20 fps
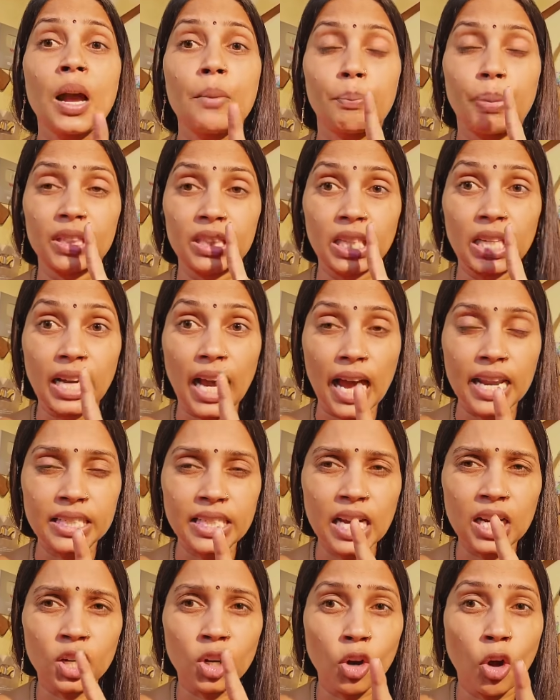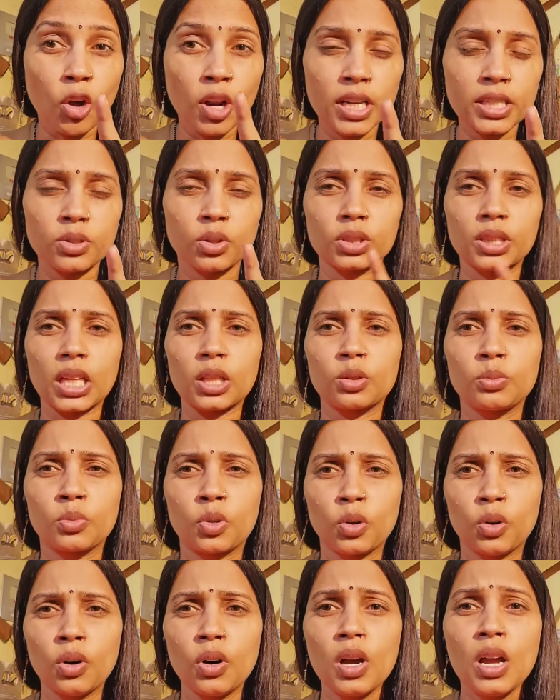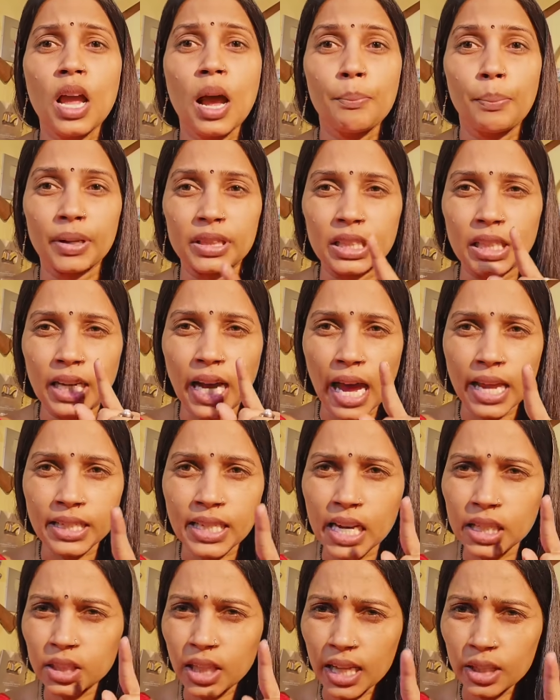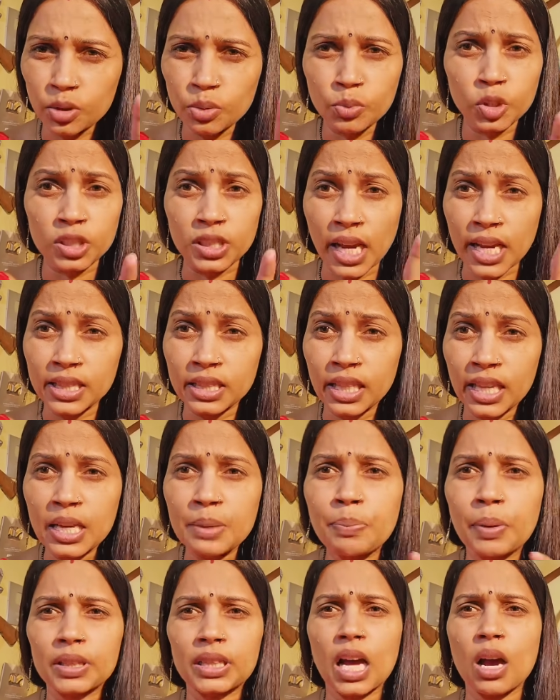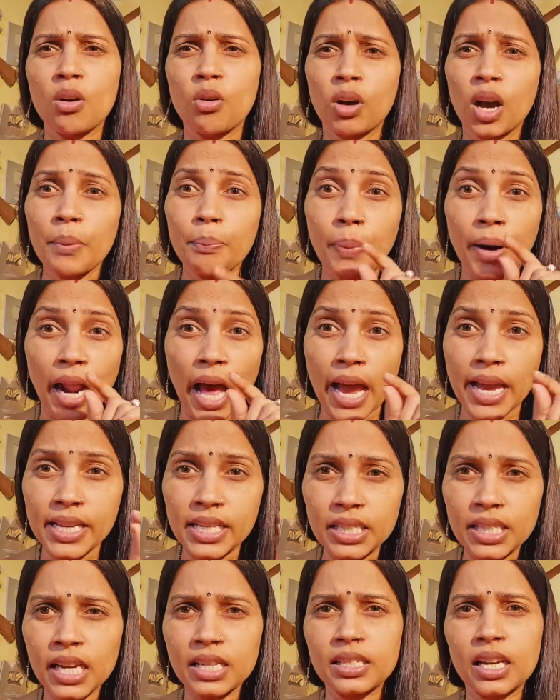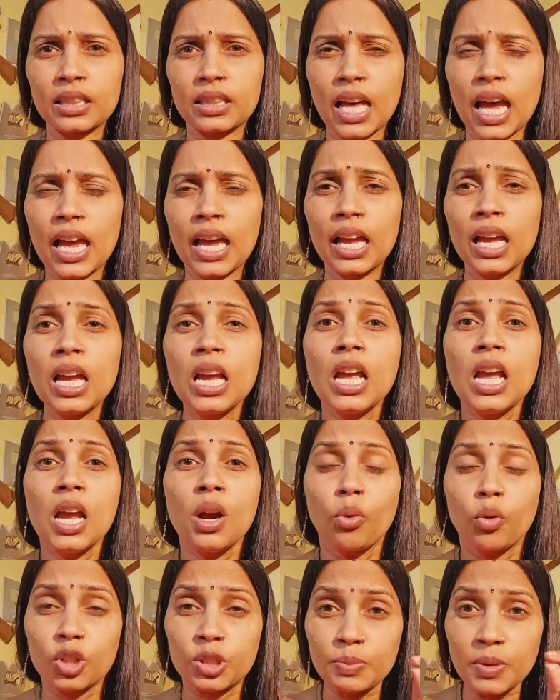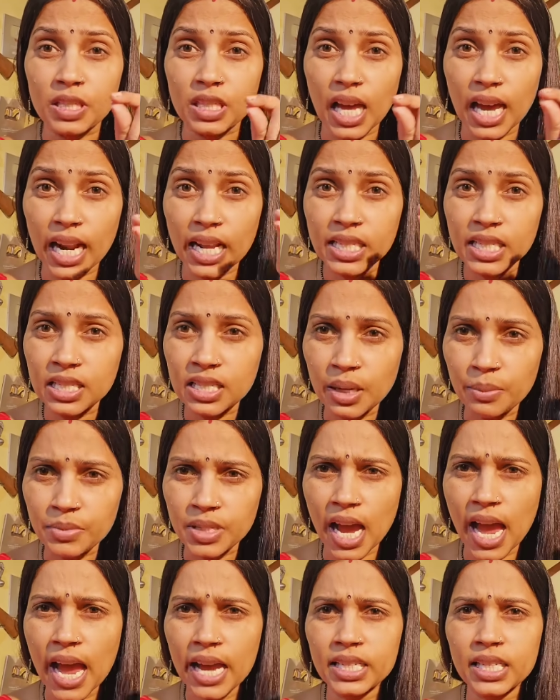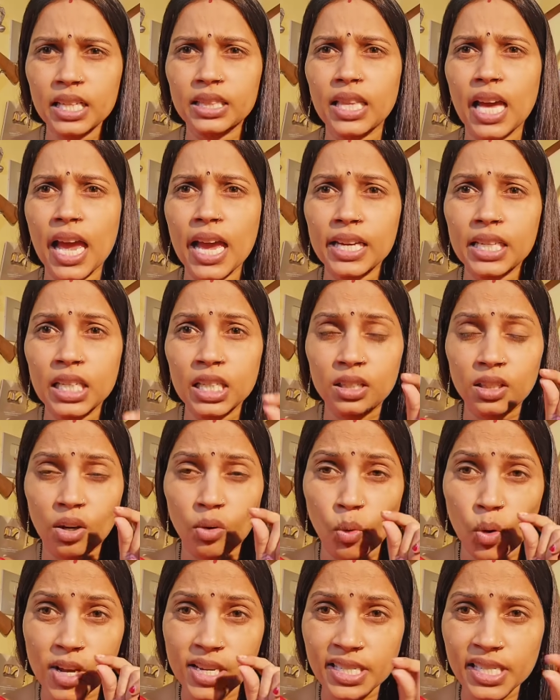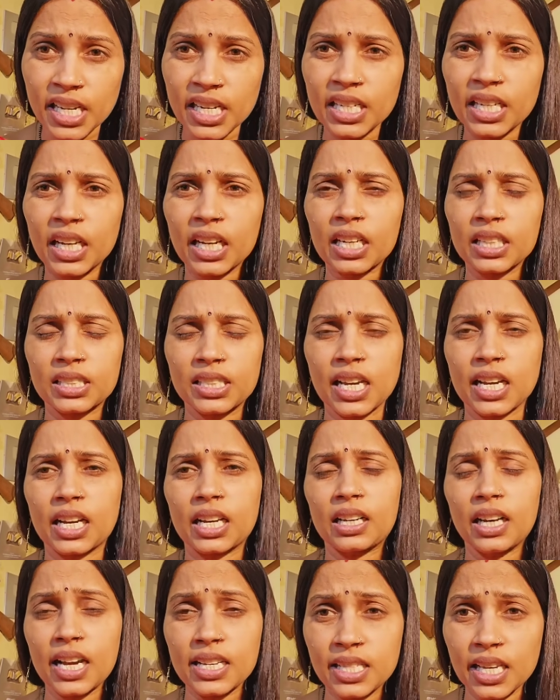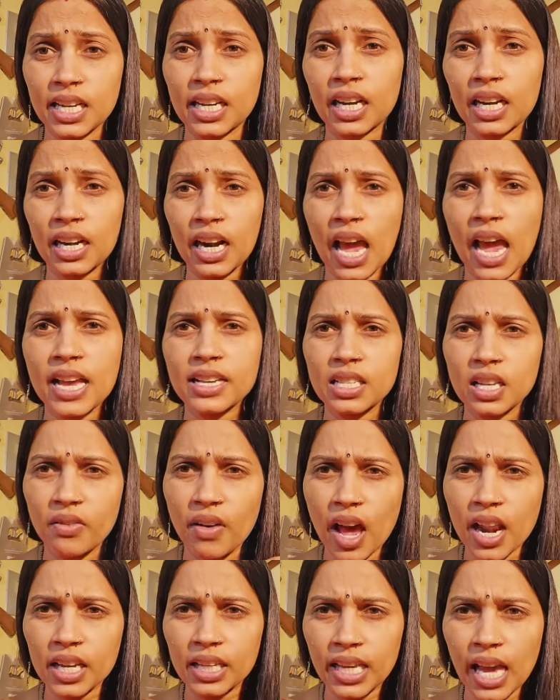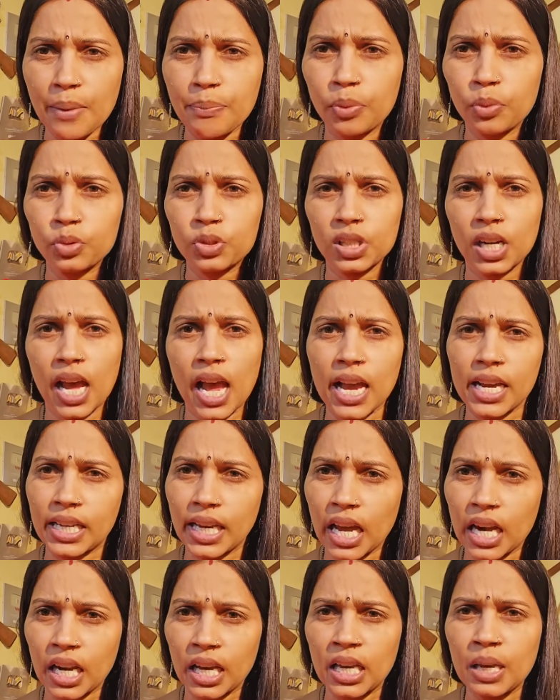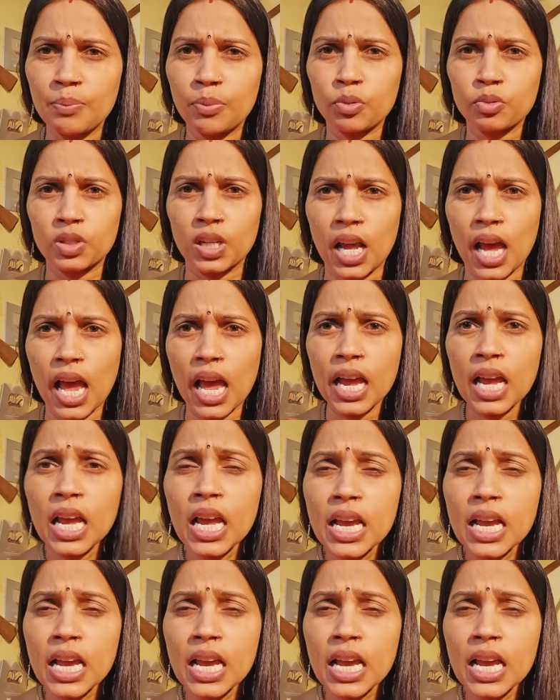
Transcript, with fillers: पत्रकारिता नॉलेज होता तुमको पत्रकारिता का तुमको शायद नहीं पता होगा पढ़ाई किया जाता है उसमें सारा चीज समझाया जाता है कि क्वेश्चन कर से कैसे करना है सवाल क्या पूछना है क्या नहीं पूछना है